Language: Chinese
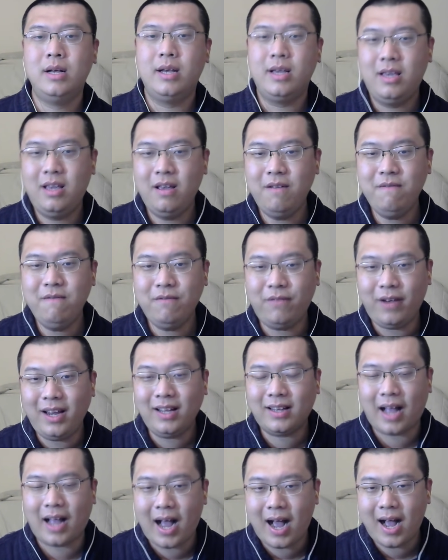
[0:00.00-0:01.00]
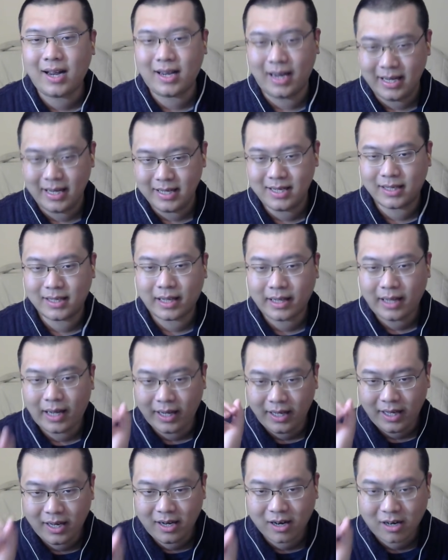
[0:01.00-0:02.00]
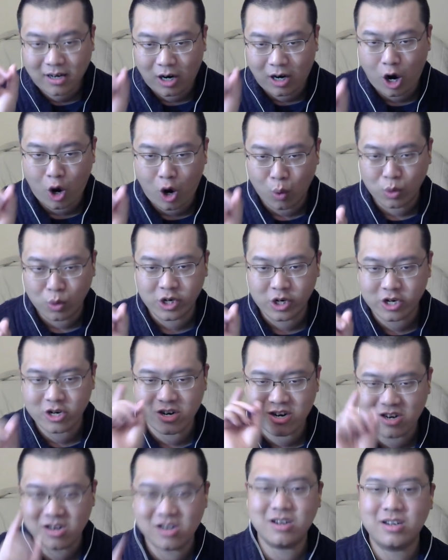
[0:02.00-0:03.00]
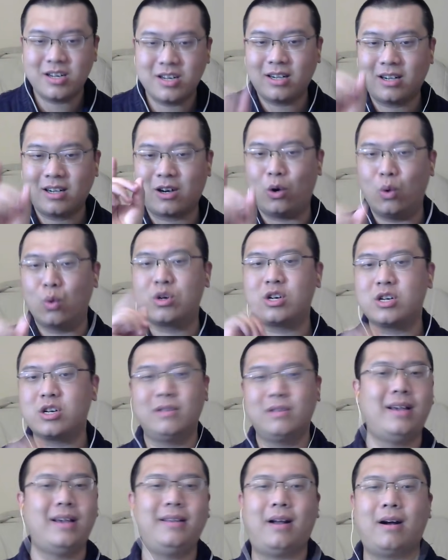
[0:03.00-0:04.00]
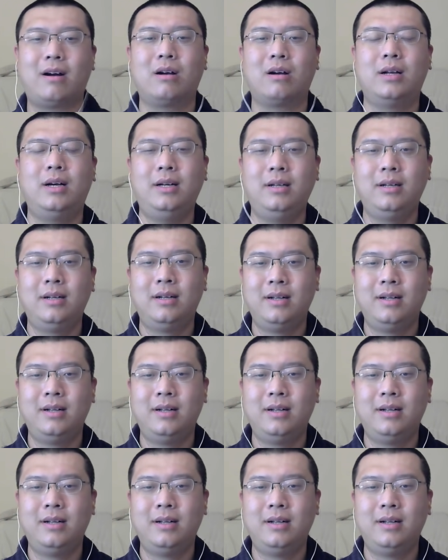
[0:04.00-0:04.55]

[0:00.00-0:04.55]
因为他给加拿大一个口实，这个口实在哪儿呢？